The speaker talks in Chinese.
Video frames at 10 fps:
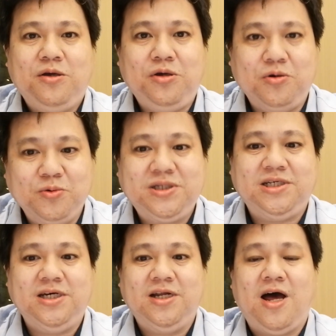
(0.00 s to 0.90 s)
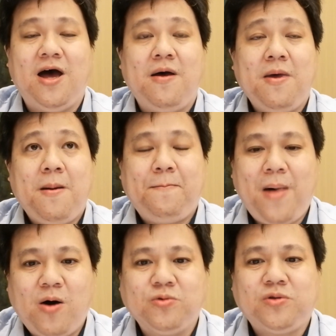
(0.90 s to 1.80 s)
游行啦、
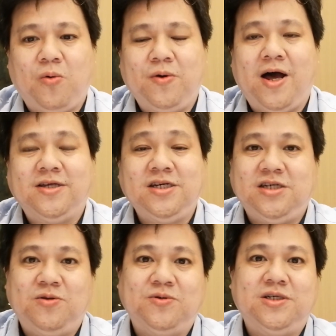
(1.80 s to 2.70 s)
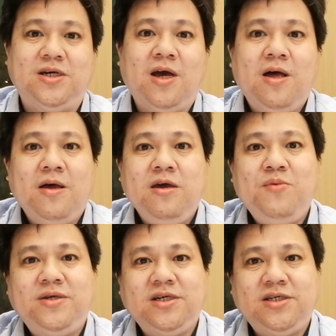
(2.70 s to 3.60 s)
暴动啊这些东西，因
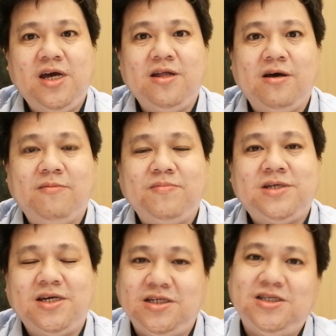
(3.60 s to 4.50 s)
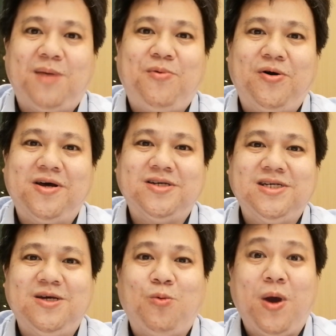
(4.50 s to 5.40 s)
为这些呢在新加坡呢
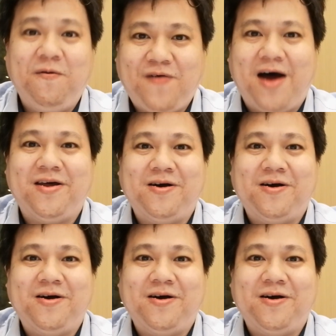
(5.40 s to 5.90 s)
是违法的，